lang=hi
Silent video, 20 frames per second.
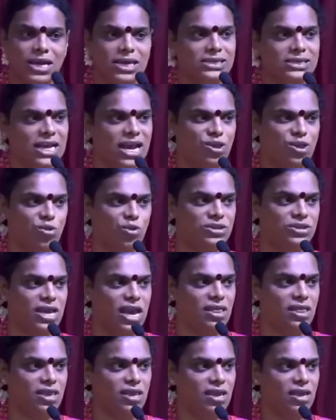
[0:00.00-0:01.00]
के साथ हो
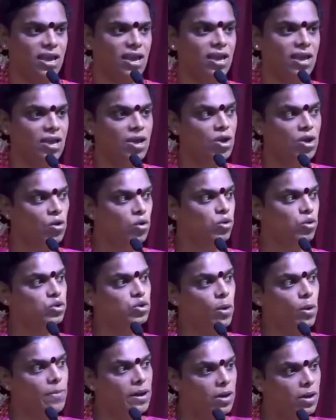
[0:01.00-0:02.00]
जाती है
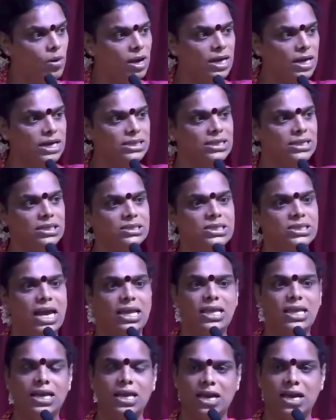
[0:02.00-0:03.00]
उसको भगवान के साथ
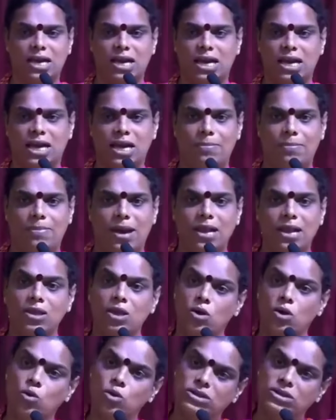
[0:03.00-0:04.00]
शादी करने के बाद
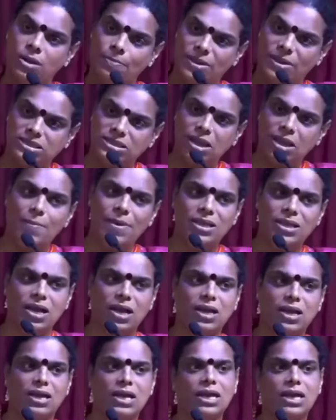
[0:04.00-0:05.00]
उसे बच्चा पैदा
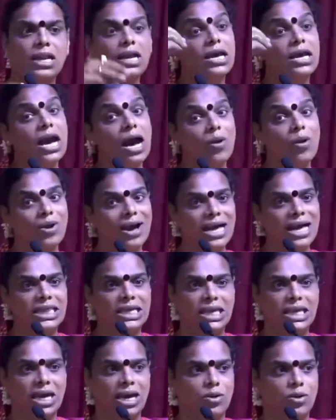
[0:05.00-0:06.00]
करने के लिए गांव का
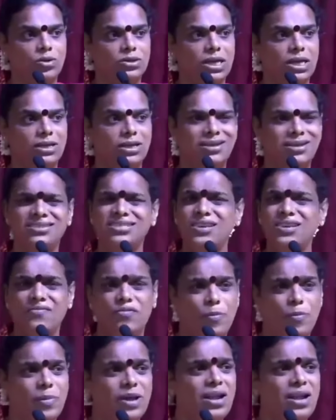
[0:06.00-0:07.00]
अधिकार हो जाता है सी
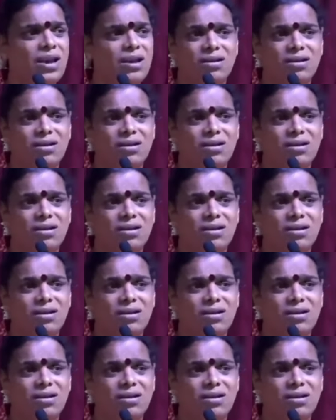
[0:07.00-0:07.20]
वुमेन